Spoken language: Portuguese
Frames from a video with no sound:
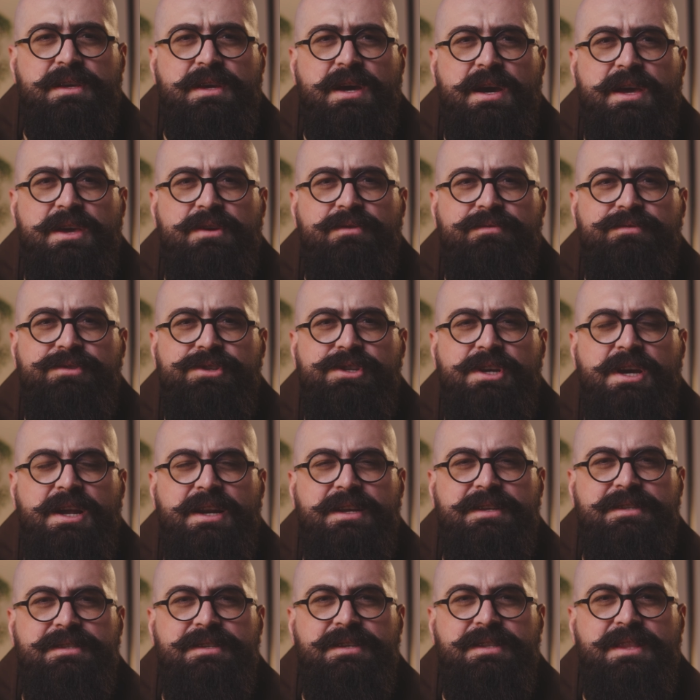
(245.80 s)
E aí um dia
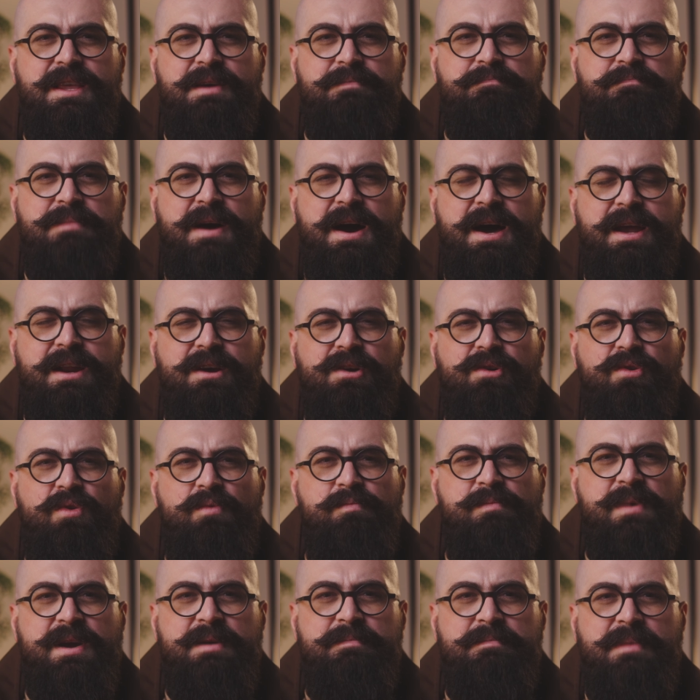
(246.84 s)
ela se depara com
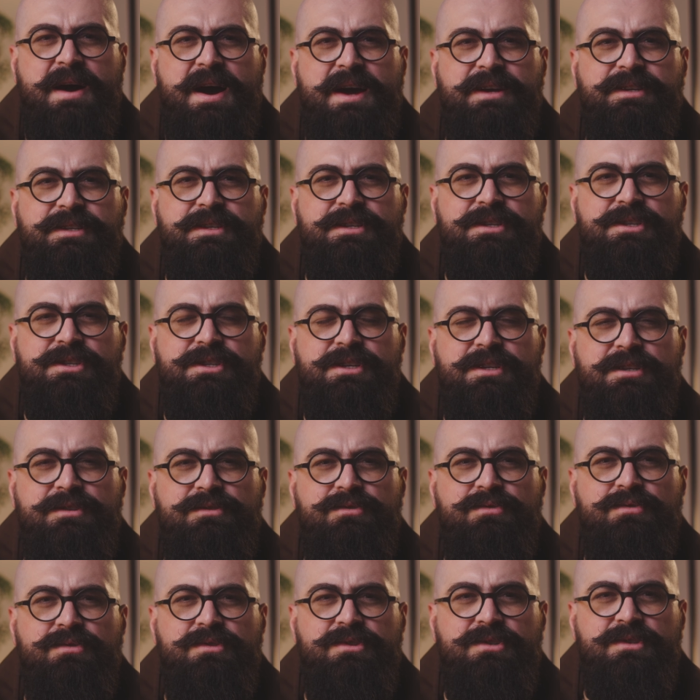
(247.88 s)
uma imagem de
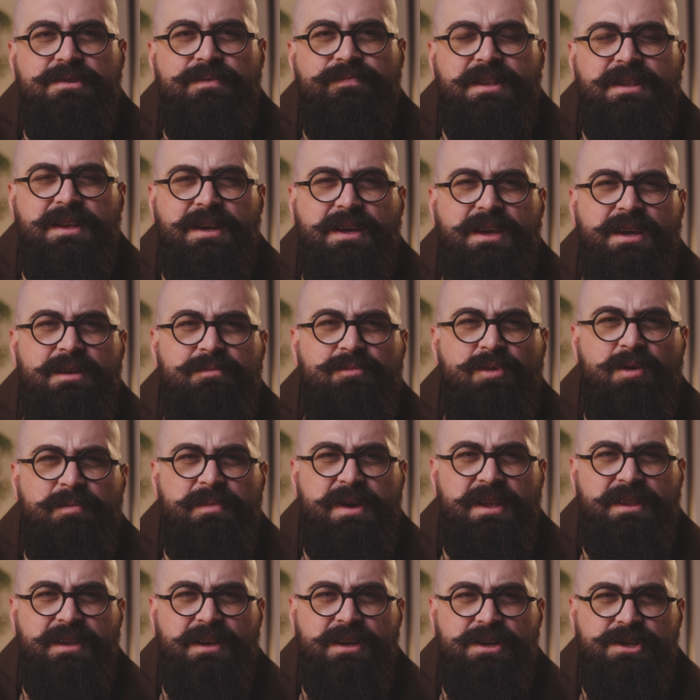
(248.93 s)
Jesus, naquele
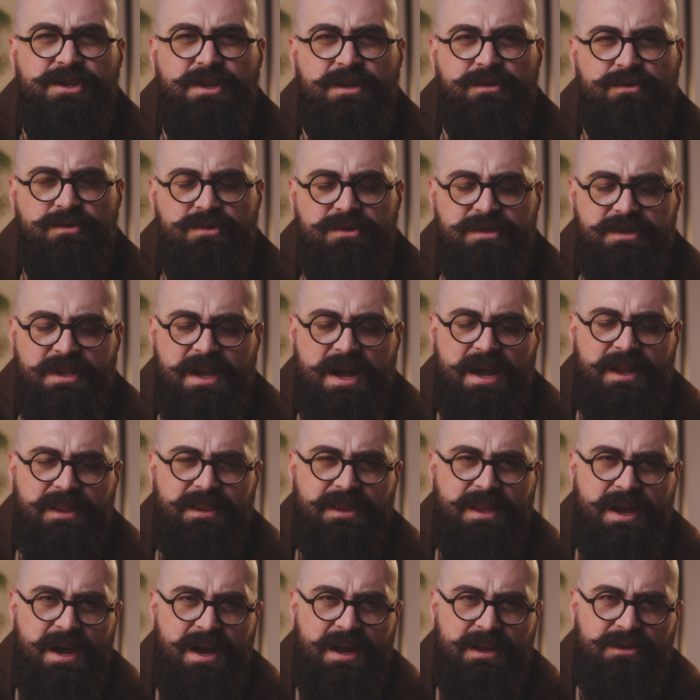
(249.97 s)
momento em que Jesus está
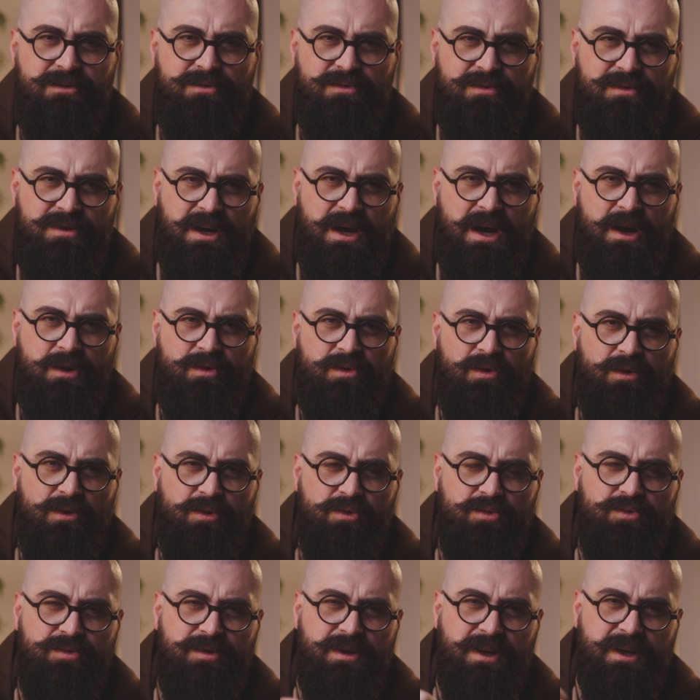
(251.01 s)
atado à
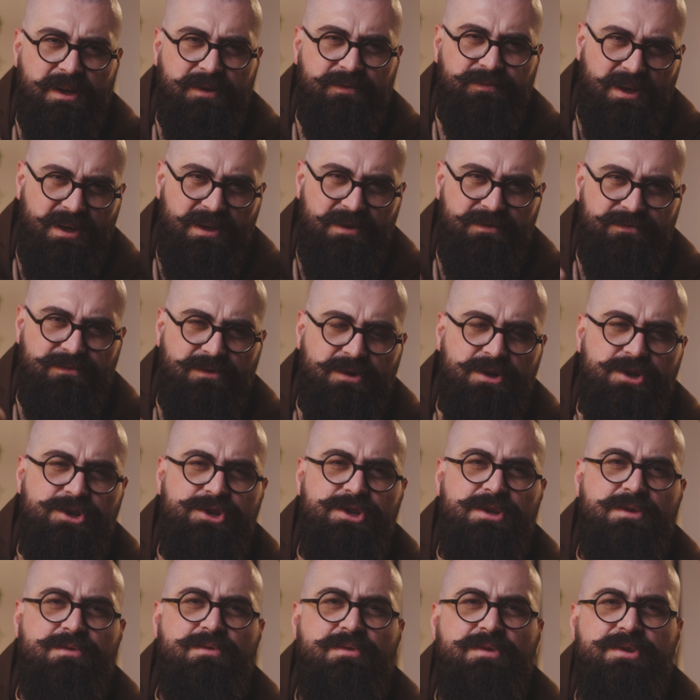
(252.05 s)
coluna e foi
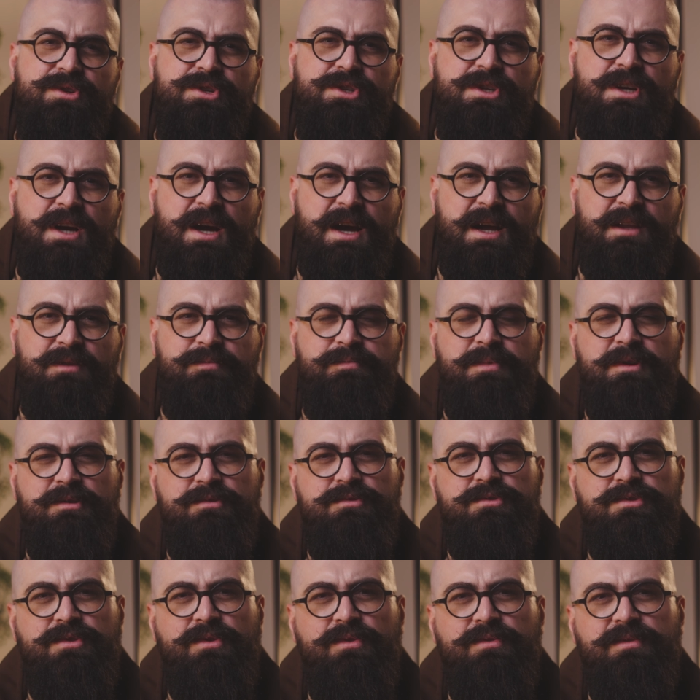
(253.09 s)
chicoteado
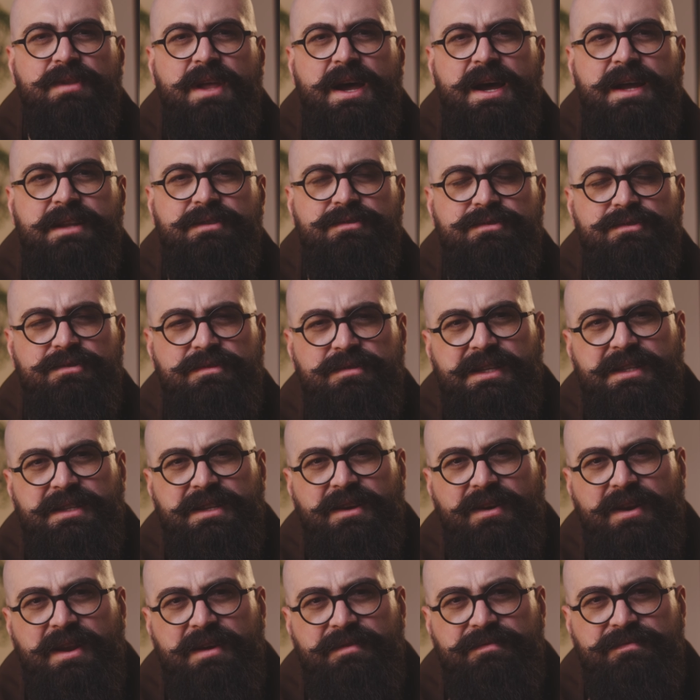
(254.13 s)
pelos soldados.
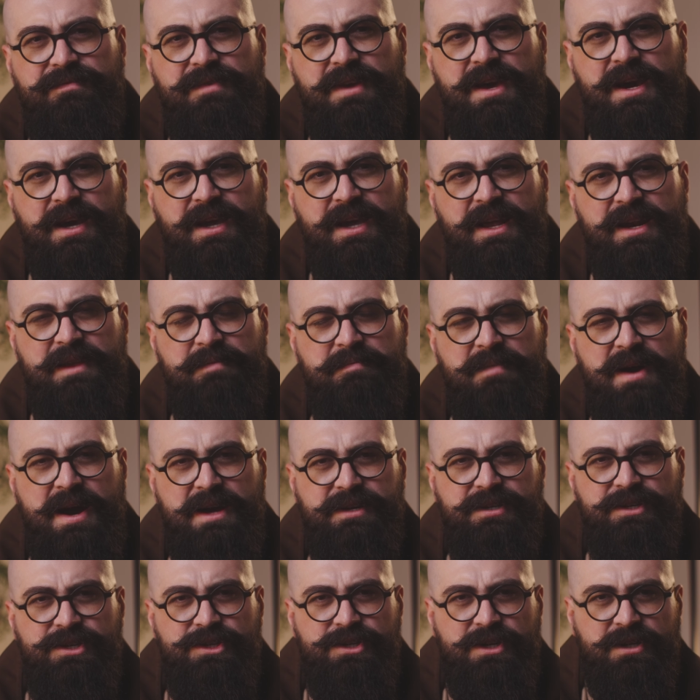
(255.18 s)
Então ela vê aquela
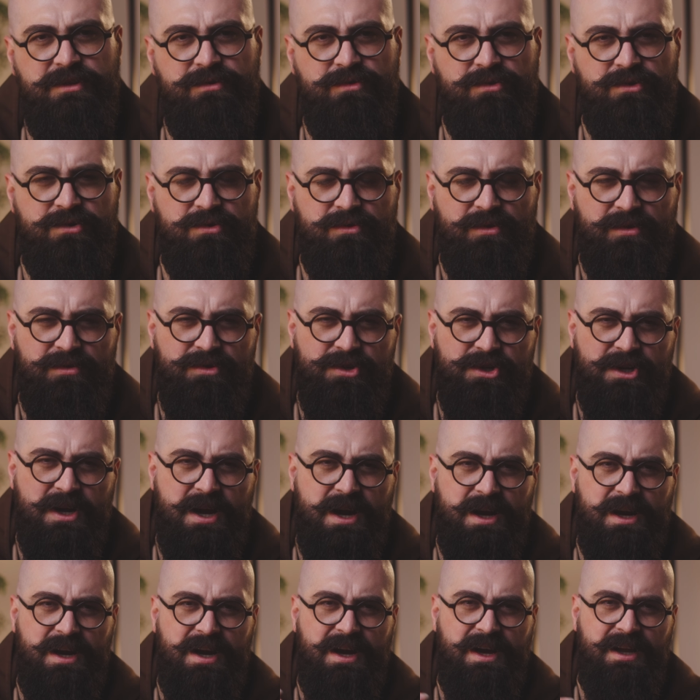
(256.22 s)
imagem de Jesus todo
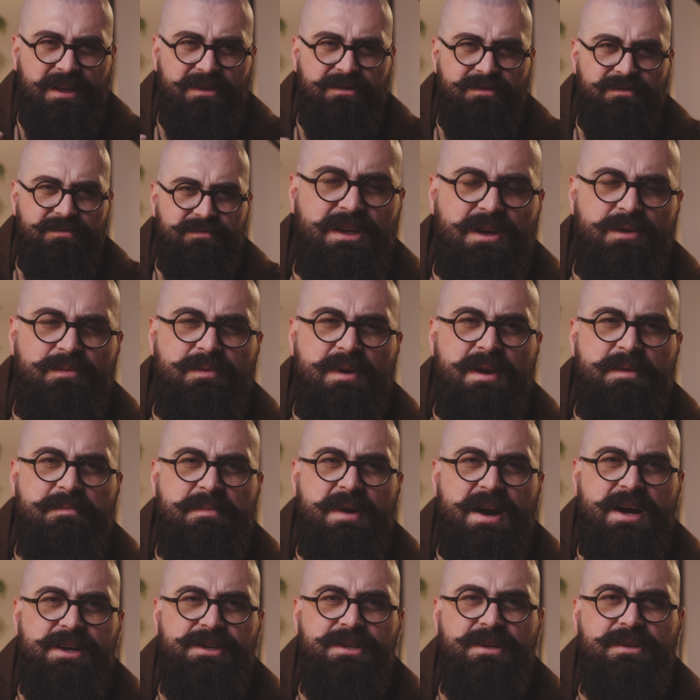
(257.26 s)
chagado, né? uma
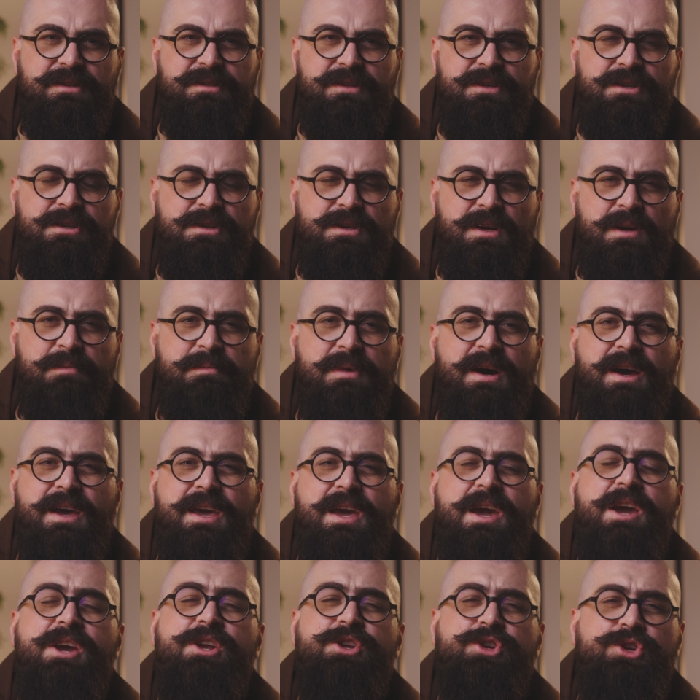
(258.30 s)
imagem que se chama
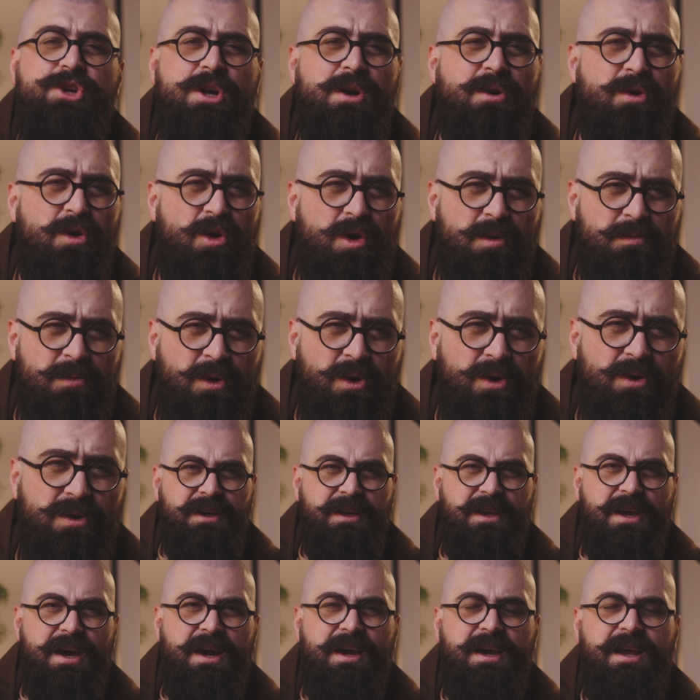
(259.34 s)
Ecce
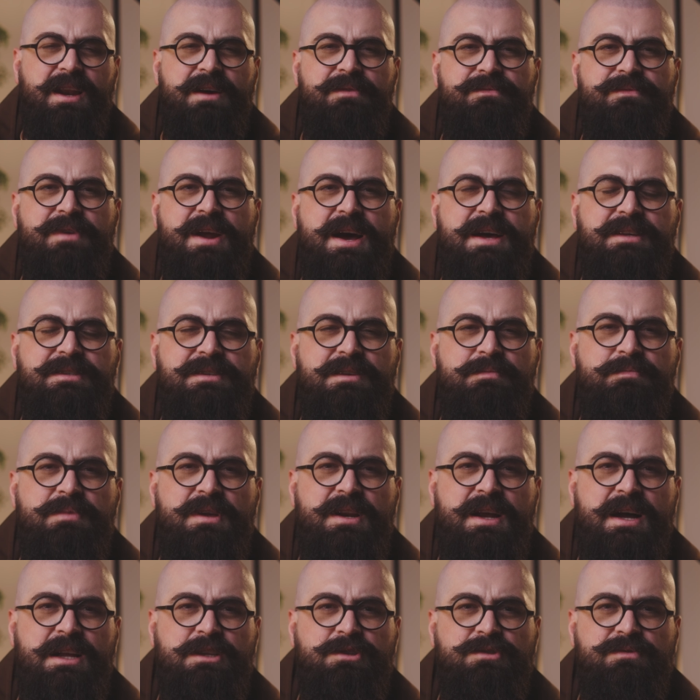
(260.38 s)
que é aquela frase que
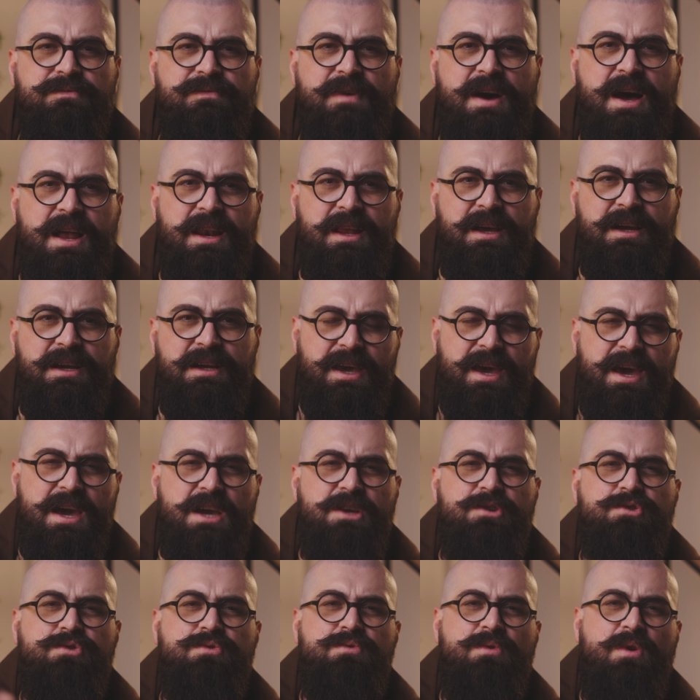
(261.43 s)
Pilatos fala,
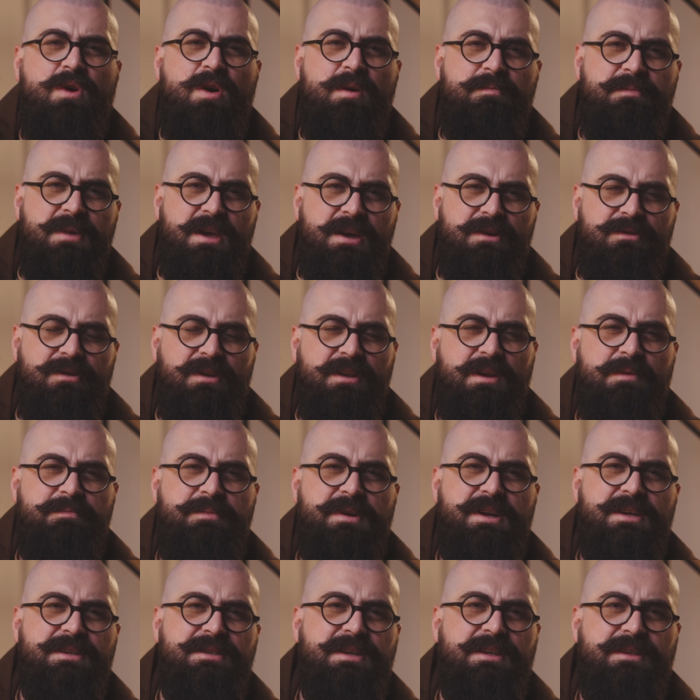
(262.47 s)
eis o homem, quando
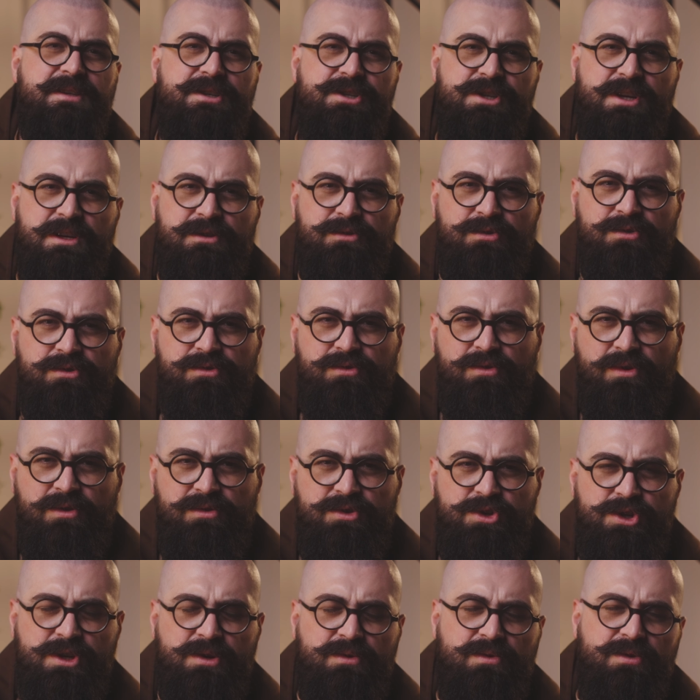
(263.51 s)
apresenta Jesus
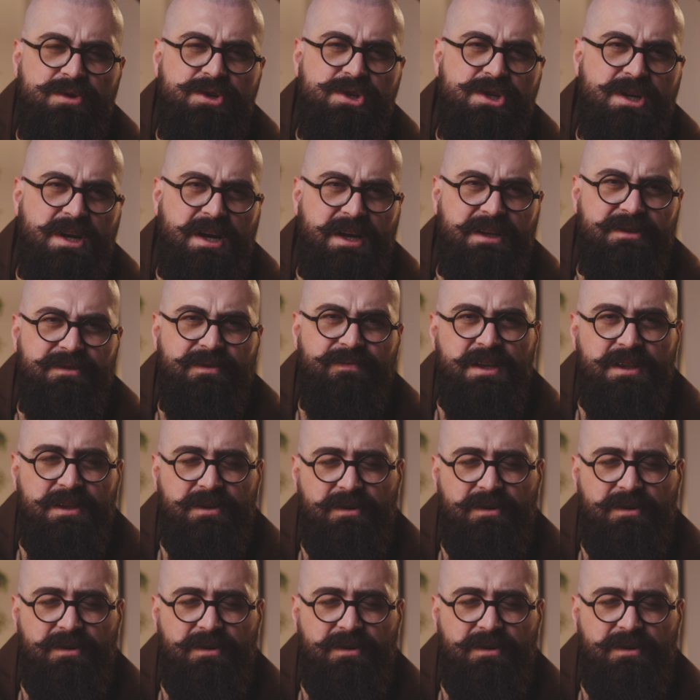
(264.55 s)
todo chicoteado.